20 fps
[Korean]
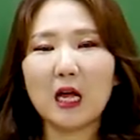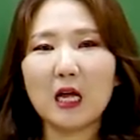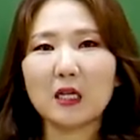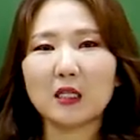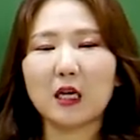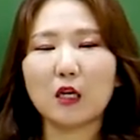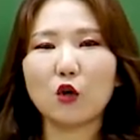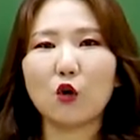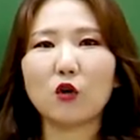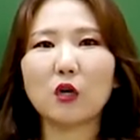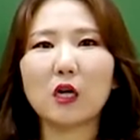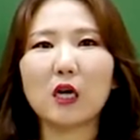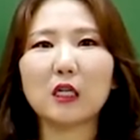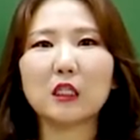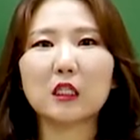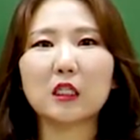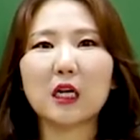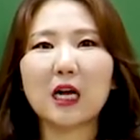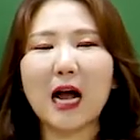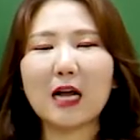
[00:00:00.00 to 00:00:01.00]
자,
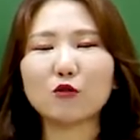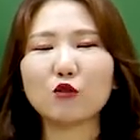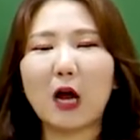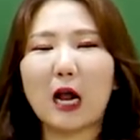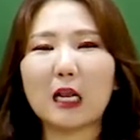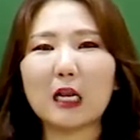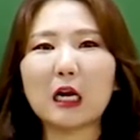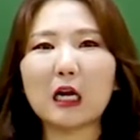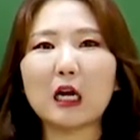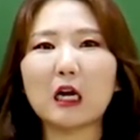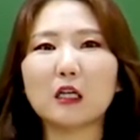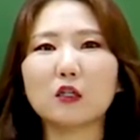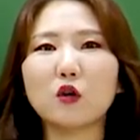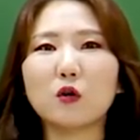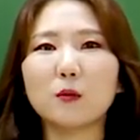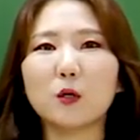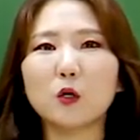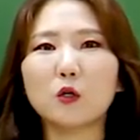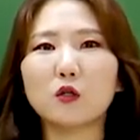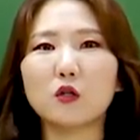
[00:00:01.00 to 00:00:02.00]
여기까지 제가 아주 간략하게
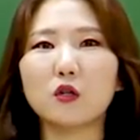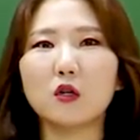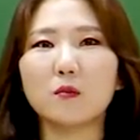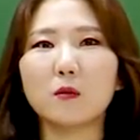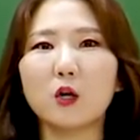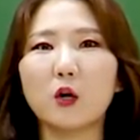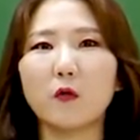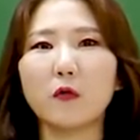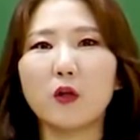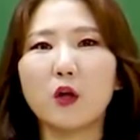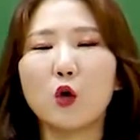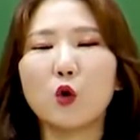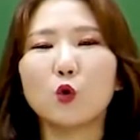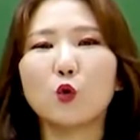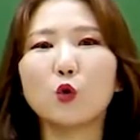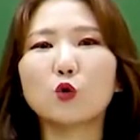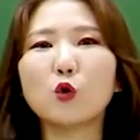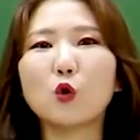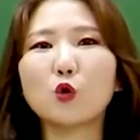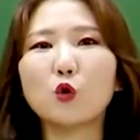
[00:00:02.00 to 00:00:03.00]
설명을 드리면
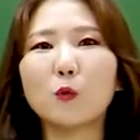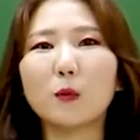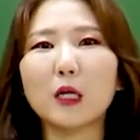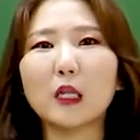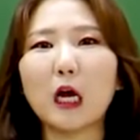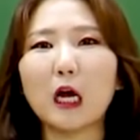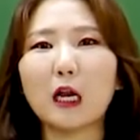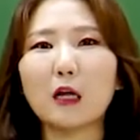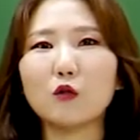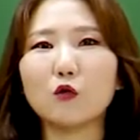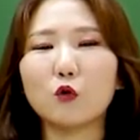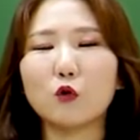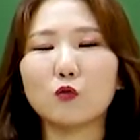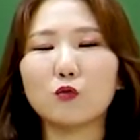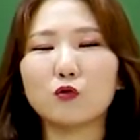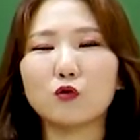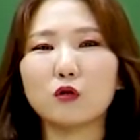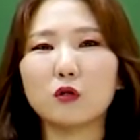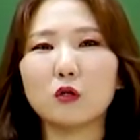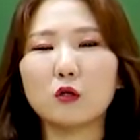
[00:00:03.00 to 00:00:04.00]
요 정도만 알아도
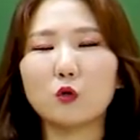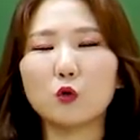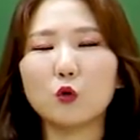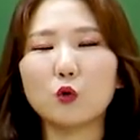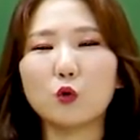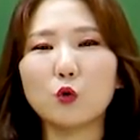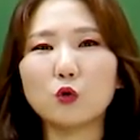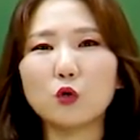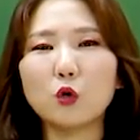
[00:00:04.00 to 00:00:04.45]
여러분들 요, 요